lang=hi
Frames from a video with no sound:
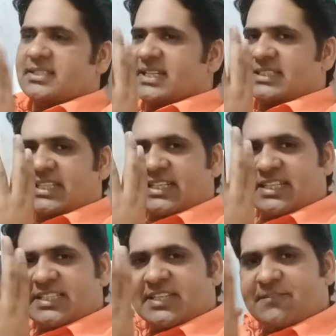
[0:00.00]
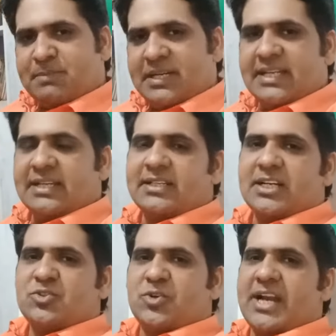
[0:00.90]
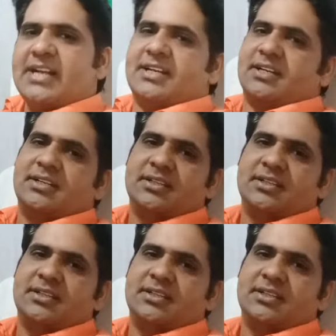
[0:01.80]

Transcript: जैसे कि किसी बिल्डिंग का जो रेंट